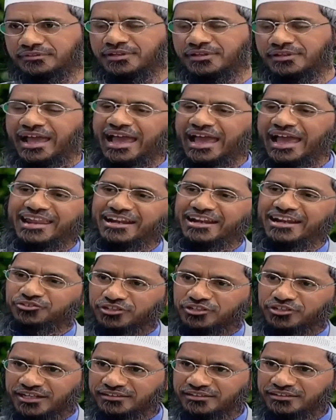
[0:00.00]
যে বাকি
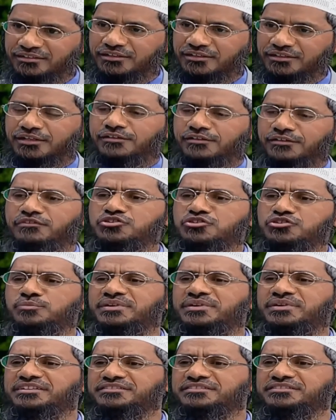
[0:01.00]
এগারোটা মাস মুক্ত
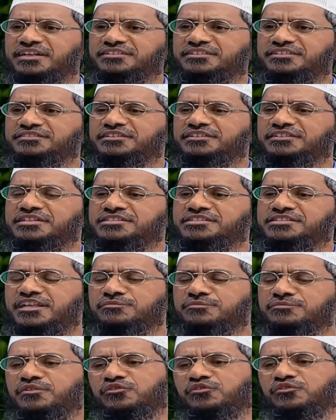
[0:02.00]
থাকে আর এই
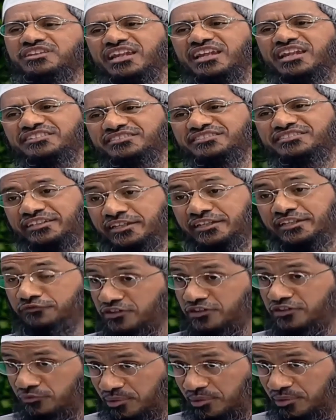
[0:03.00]
এগারো মাসে শয়তান
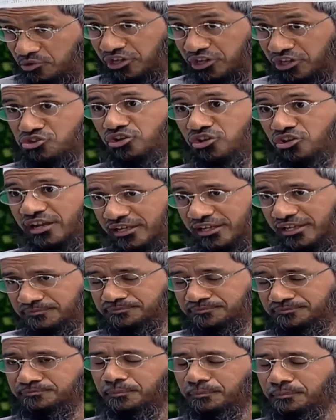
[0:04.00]
মানুষকে যেভাবে
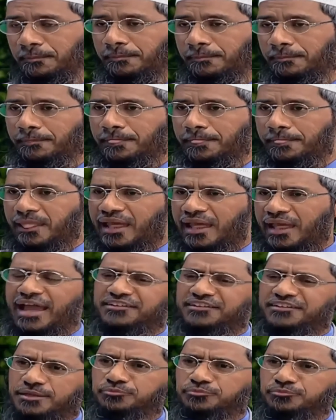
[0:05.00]
প্রভাবিত করে
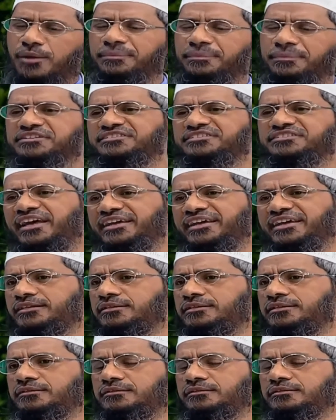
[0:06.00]
সেটার প্রভাব
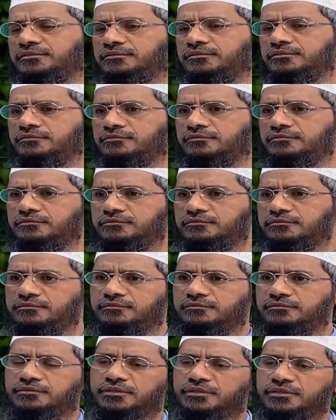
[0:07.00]
আর
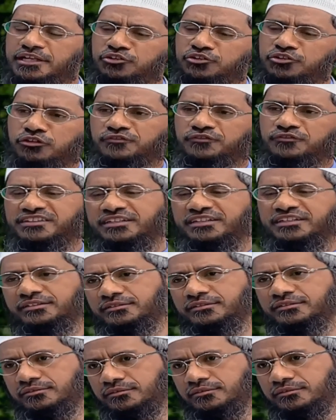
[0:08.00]
ফলাফলটা রমজান
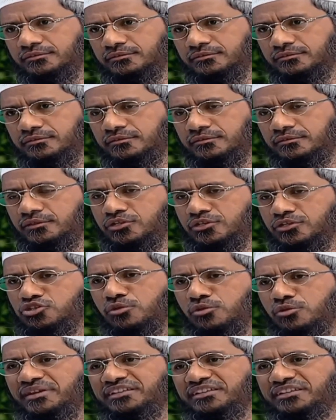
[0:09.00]
মাসেও
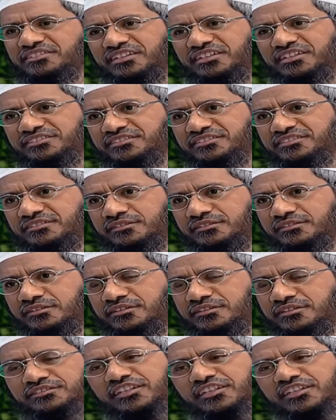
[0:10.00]
কিছুটা
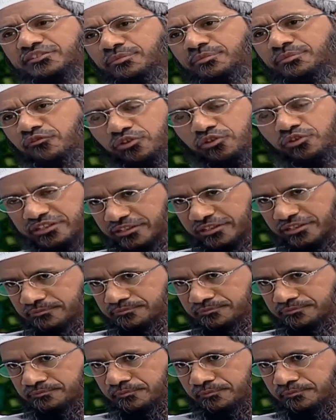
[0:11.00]
দেখা যায়
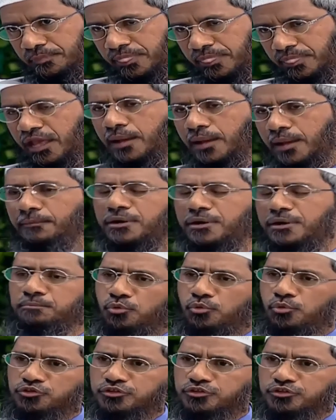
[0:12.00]
আপনাদের বোঝার
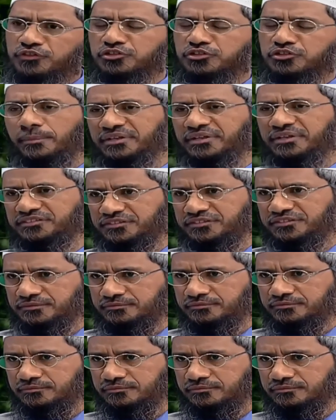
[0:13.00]
সুবিধার জন্য আমি
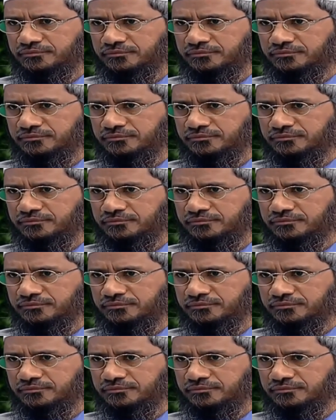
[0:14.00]
একটা উদাহরণ